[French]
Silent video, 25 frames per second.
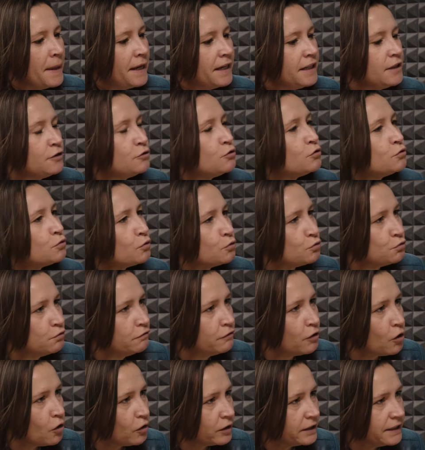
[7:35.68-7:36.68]
Ils se sont
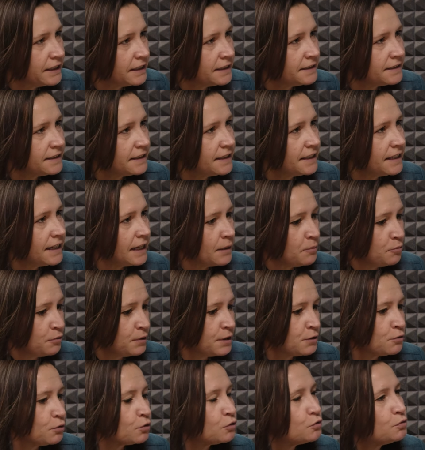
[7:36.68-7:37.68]
souvent endettés et puis
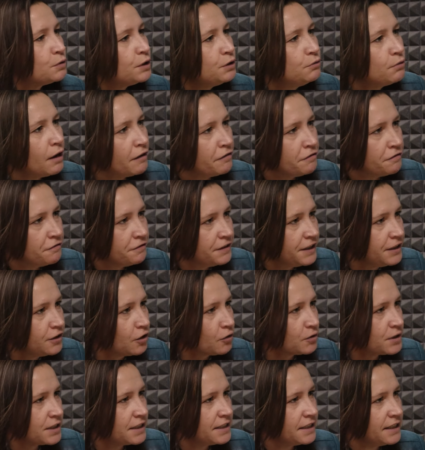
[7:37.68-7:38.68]
surtout, ils doivent
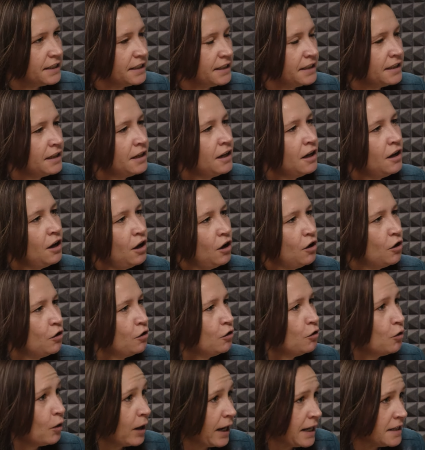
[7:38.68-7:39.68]
financer
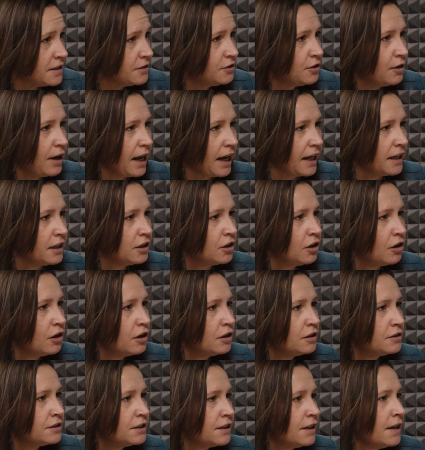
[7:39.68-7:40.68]
euh, le reste de la
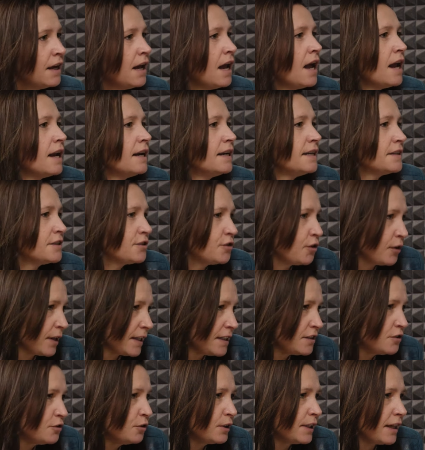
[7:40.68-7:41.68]
récolte. Les
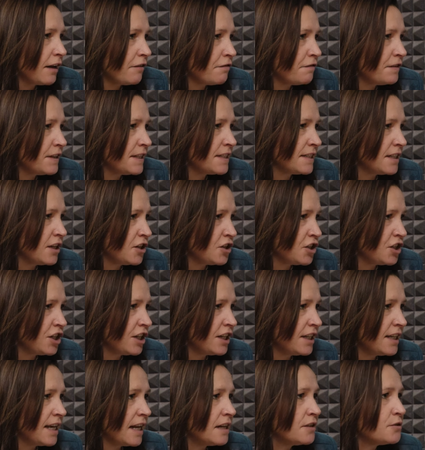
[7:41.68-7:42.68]
cerises de café
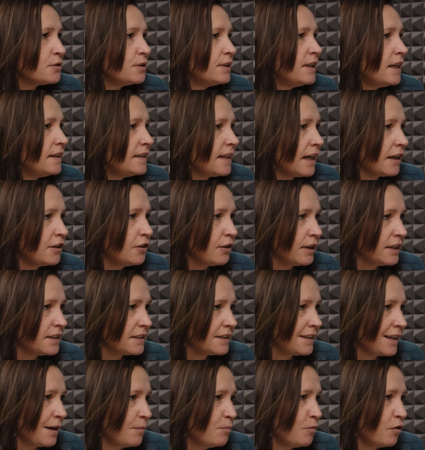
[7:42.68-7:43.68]
séchées, elles se détériorent
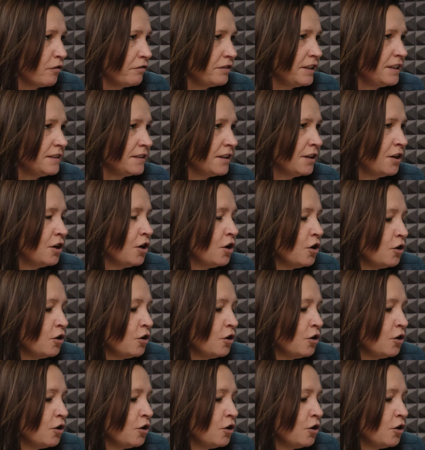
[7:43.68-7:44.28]
extrêmement vite.